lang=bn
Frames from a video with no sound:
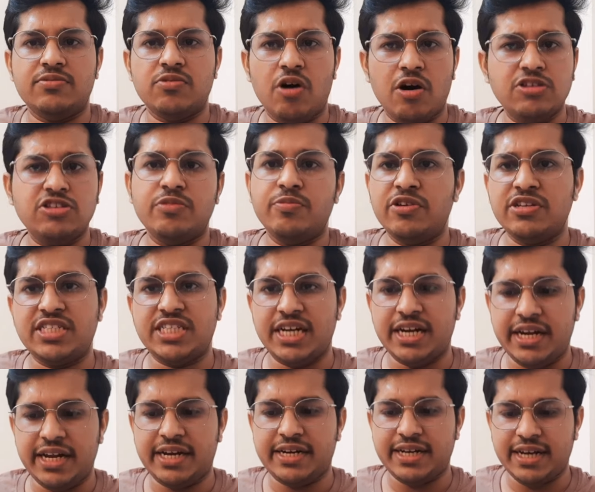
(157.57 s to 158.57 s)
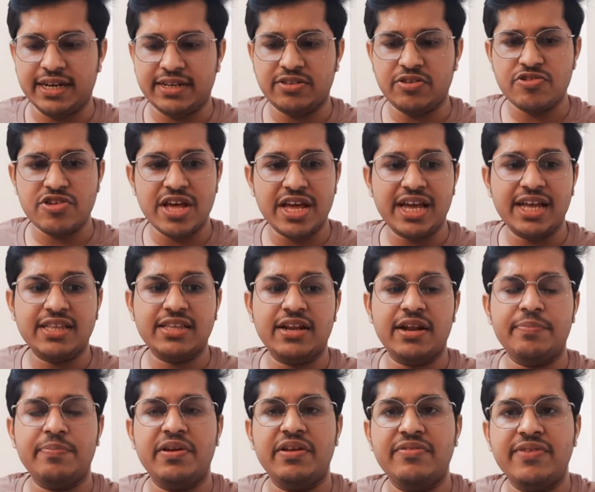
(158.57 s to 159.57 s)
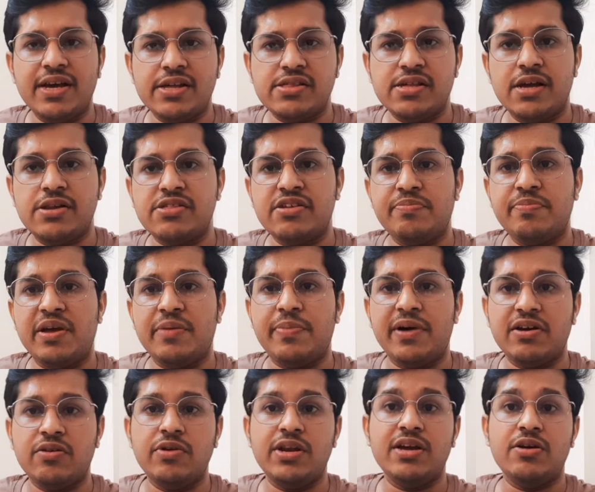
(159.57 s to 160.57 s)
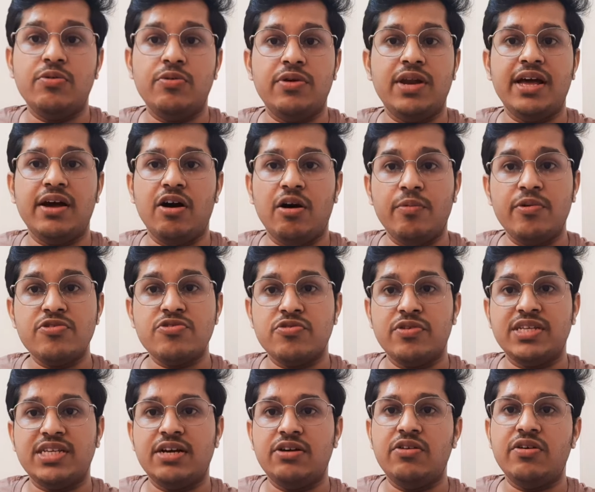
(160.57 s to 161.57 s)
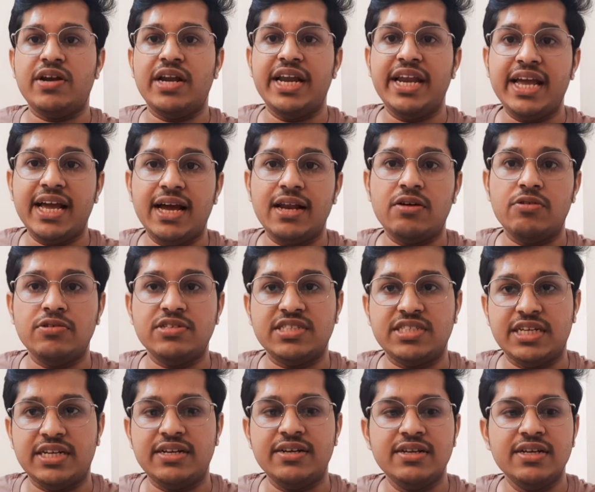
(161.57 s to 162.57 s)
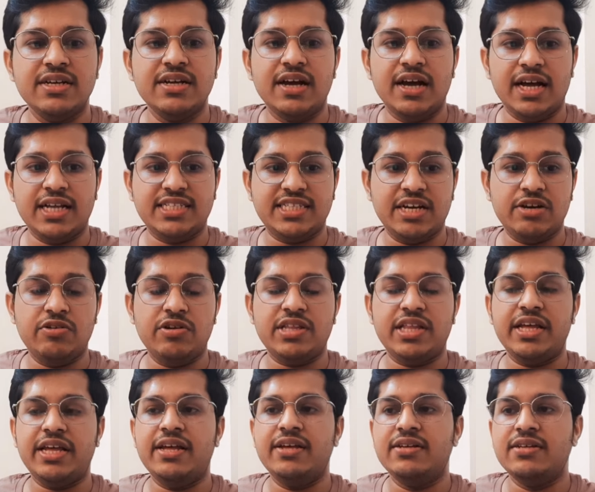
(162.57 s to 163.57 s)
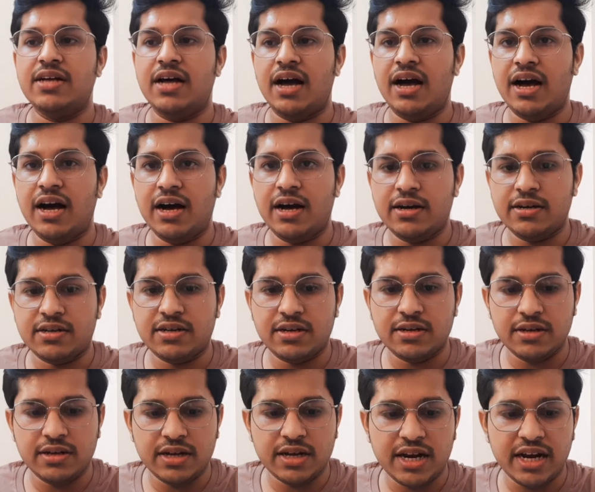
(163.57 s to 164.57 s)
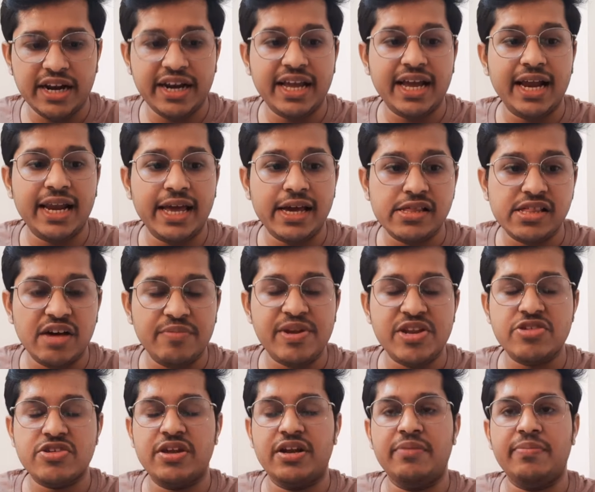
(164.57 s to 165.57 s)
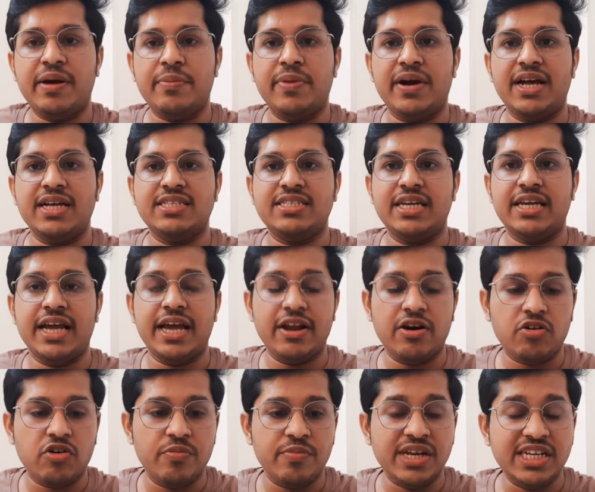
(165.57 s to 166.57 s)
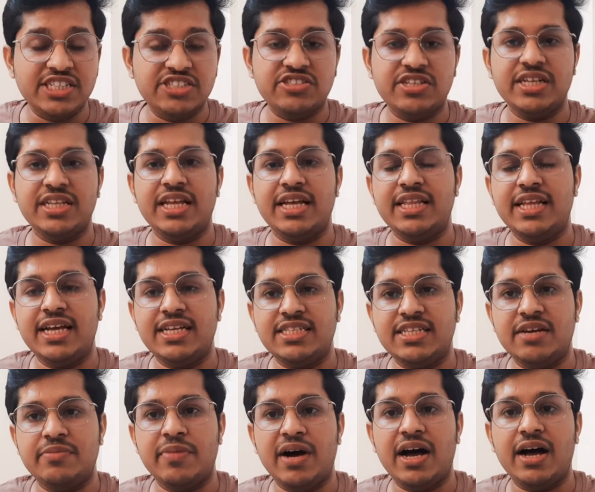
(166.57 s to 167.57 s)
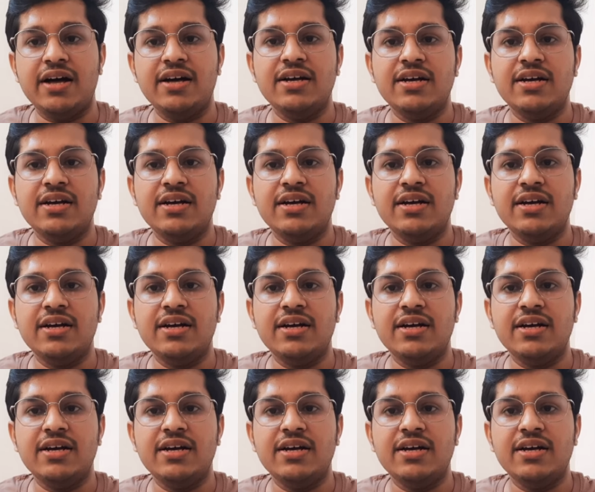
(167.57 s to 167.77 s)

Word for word: হজম হচ্ছে না ঠিকঠাক তো সেই ক্ষেত্রে প্রিভিয়াস ইয়ার্সের পেপারগুলি খুলে অবশ্যই যেগুলো ক্লিনিক্যাল কোশ্চেন যেগুলোতে ক্লিনিক্যাল এক্সামিনেশনের ব্যাপার আছে এরকম হিস্ট্রি দিয়ে দিয়েছে বা